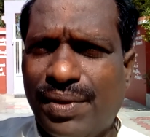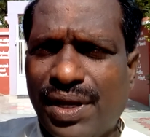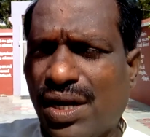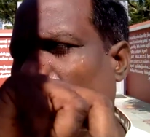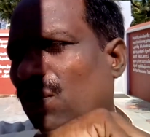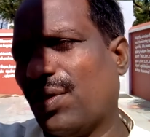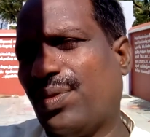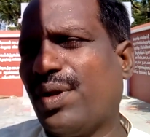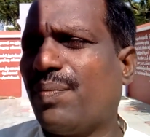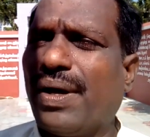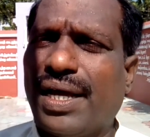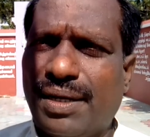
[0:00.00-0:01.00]
இருள் உலகத்தில்
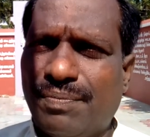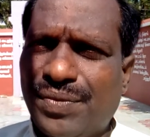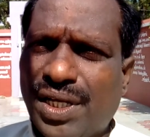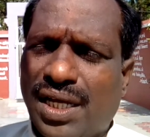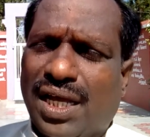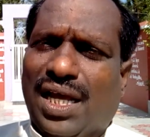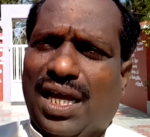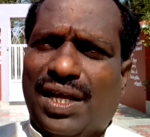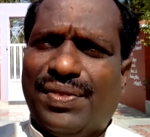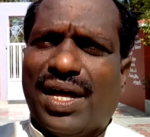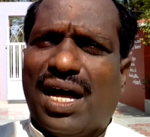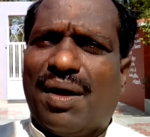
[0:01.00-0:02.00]
இருப்பாங்க
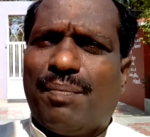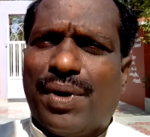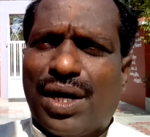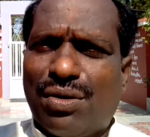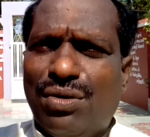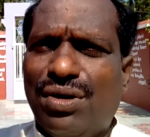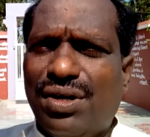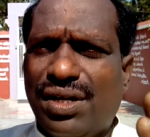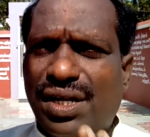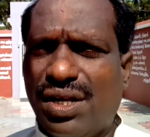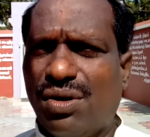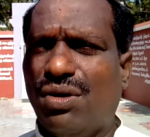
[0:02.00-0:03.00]
இந்த மருள்
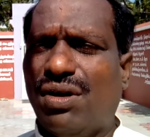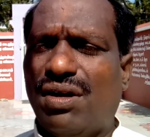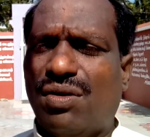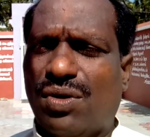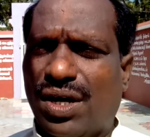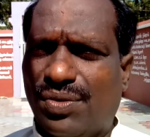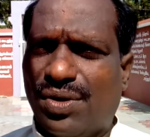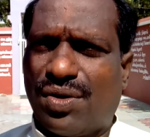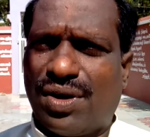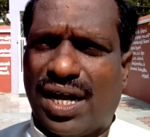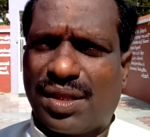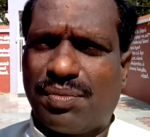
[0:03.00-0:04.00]
இருள்
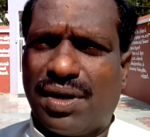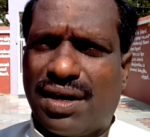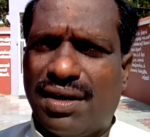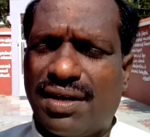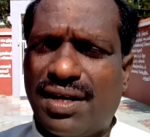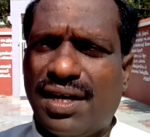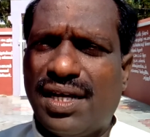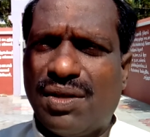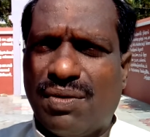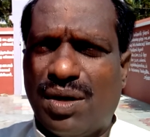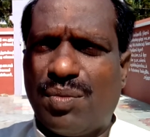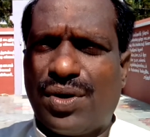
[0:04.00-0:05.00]
உலகத்திற்குடைய ஆத்மாக்களுக்கு
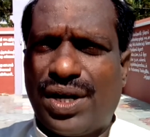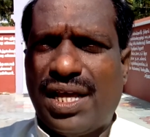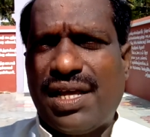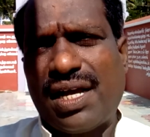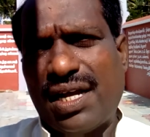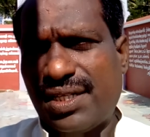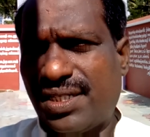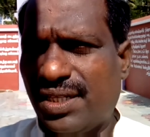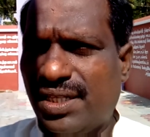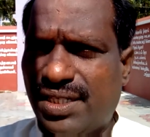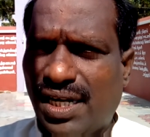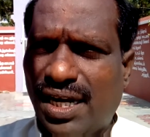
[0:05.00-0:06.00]
இதுவரை முறையை யாரும்
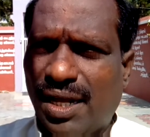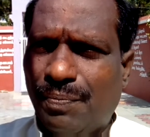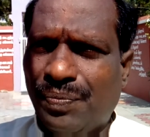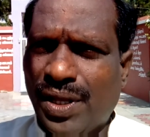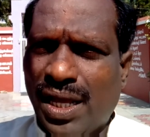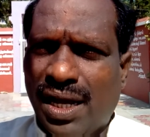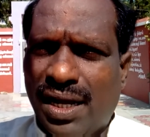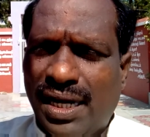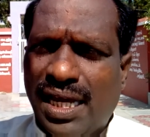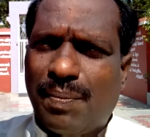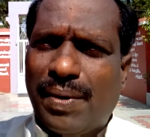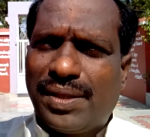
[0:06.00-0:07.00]
செஞ்சு செய்யலை
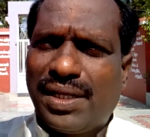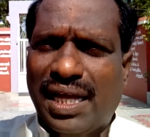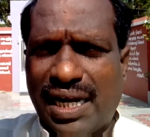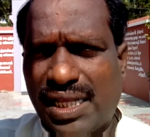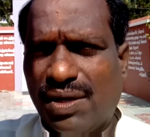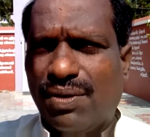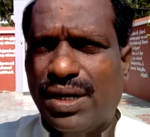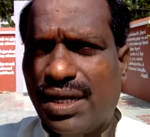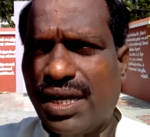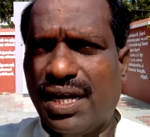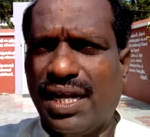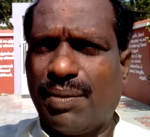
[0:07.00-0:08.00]
நீங்கள் பார்த்தீங்கன்னா
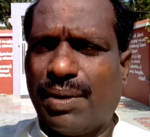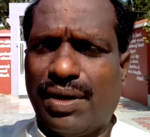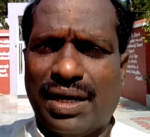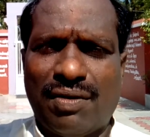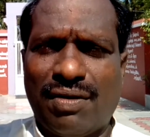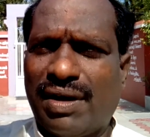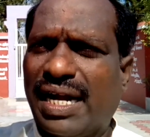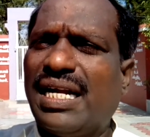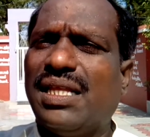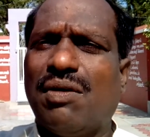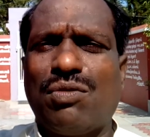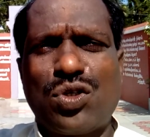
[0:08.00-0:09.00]
இறந்தவங்களுக்கு நீங்கள்
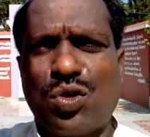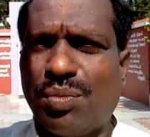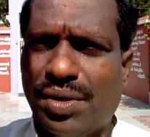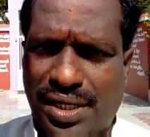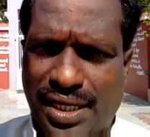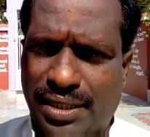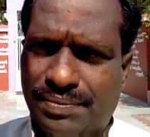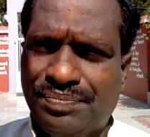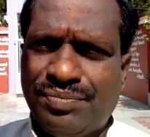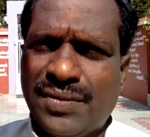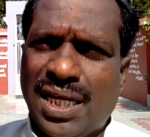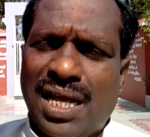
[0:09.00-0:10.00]
கன்னி தெய்வம் வச்சு கும்பிட்றீங்க
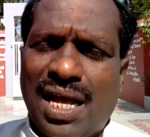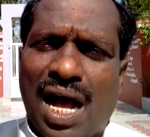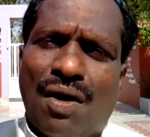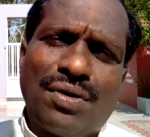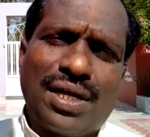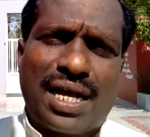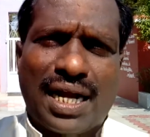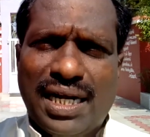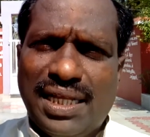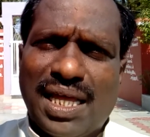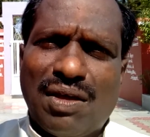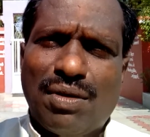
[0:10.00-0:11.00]
அவங்க
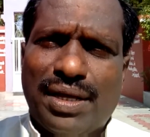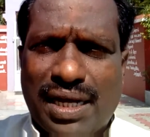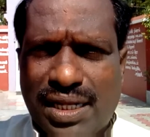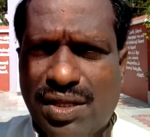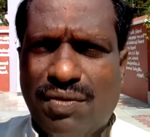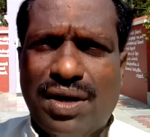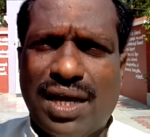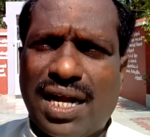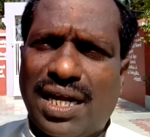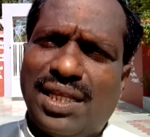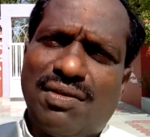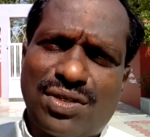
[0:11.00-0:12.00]
கன்னி தெய்வம் இறந்தவங்கள
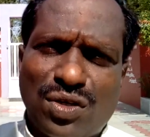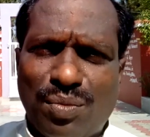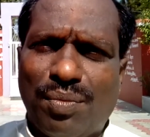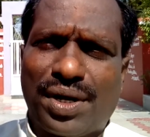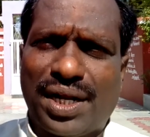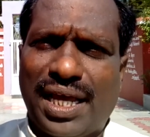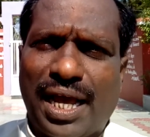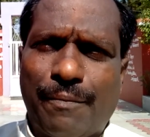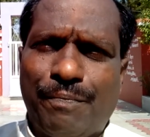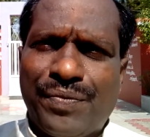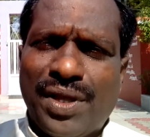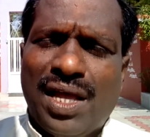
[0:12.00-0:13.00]
கன்னி தெய்வம் வச்சு கும்பிட்றீங்க
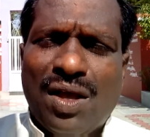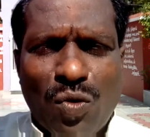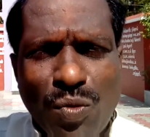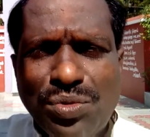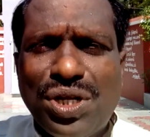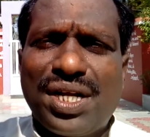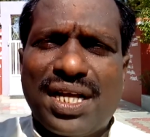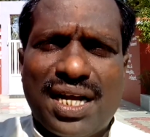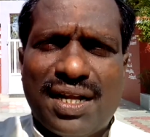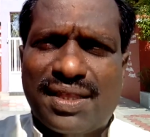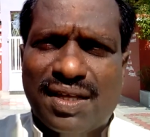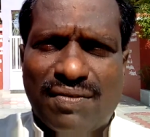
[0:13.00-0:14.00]
கும்பிட்டு
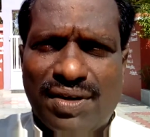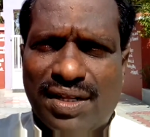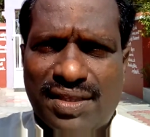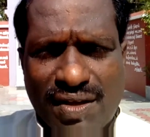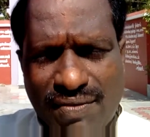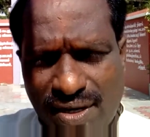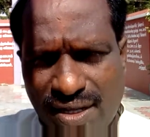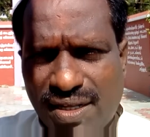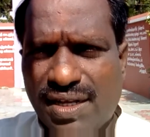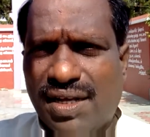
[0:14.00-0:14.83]
இருக்கிறது தவறு தவறு